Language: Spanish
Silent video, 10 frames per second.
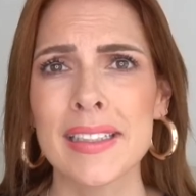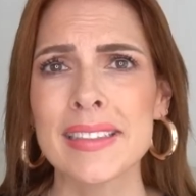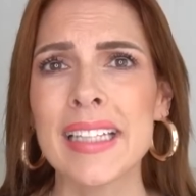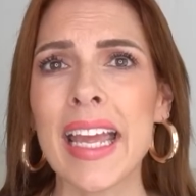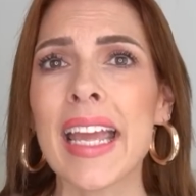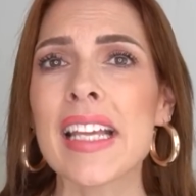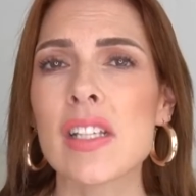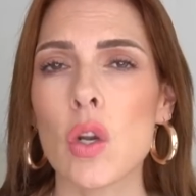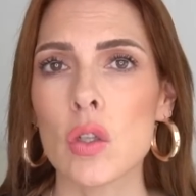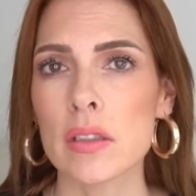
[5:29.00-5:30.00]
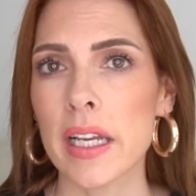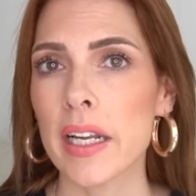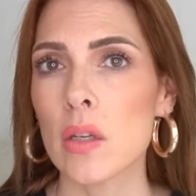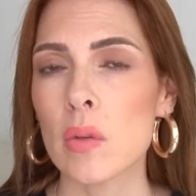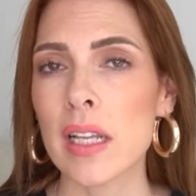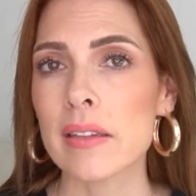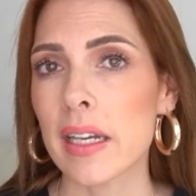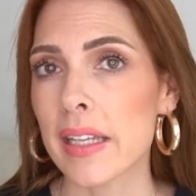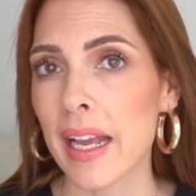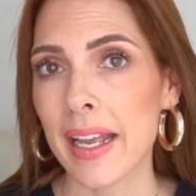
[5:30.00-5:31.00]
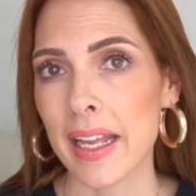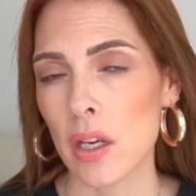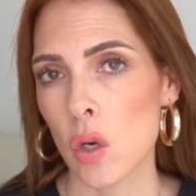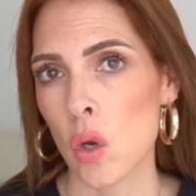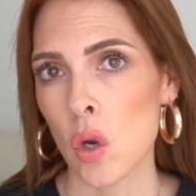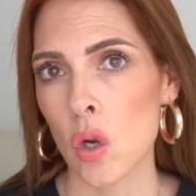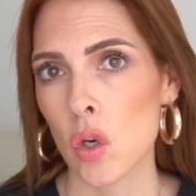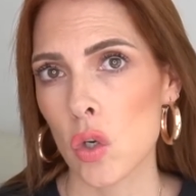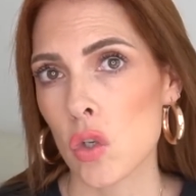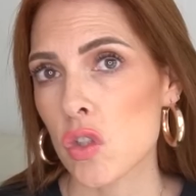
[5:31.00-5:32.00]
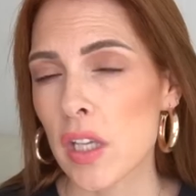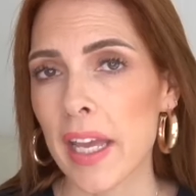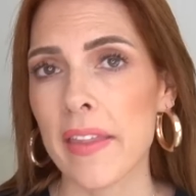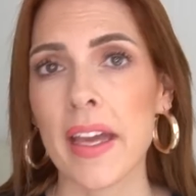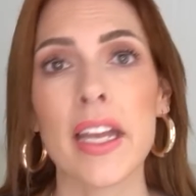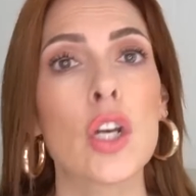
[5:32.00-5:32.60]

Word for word: de esconder en una talla que no nos queda,